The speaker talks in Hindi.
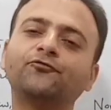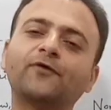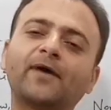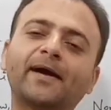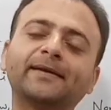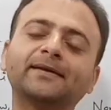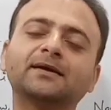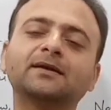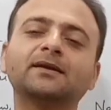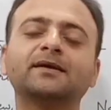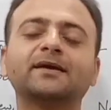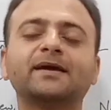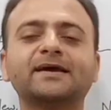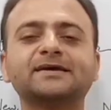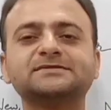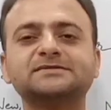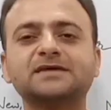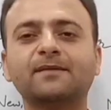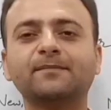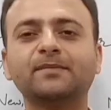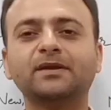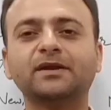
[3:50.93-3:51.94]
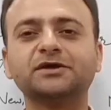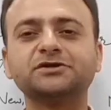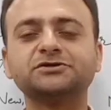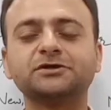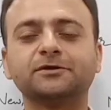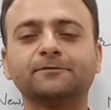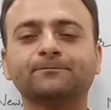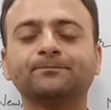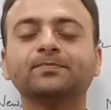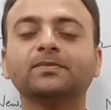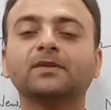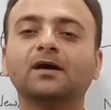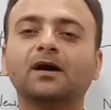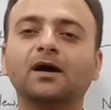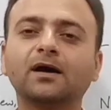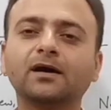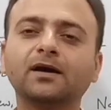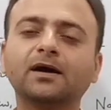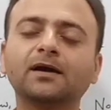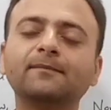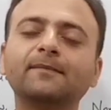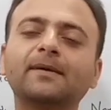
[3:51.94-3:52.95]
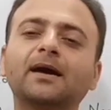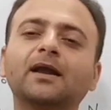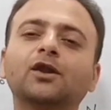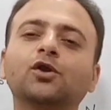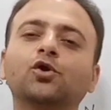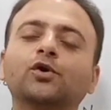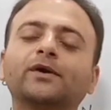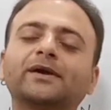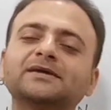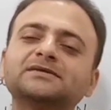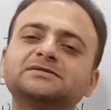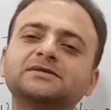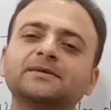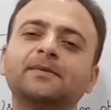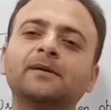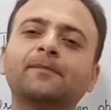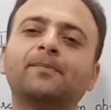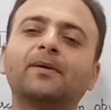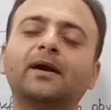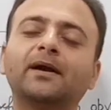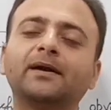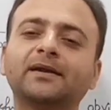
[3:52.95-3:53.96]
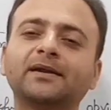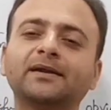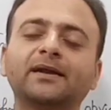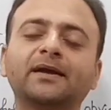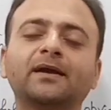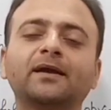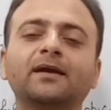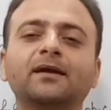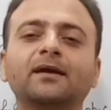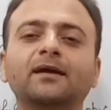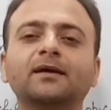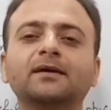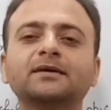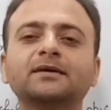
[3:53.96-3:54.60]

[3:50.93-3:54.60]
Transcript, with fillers: फाइनल एग्जामिनेशन अगर मान लो किसी भी पार्टी ने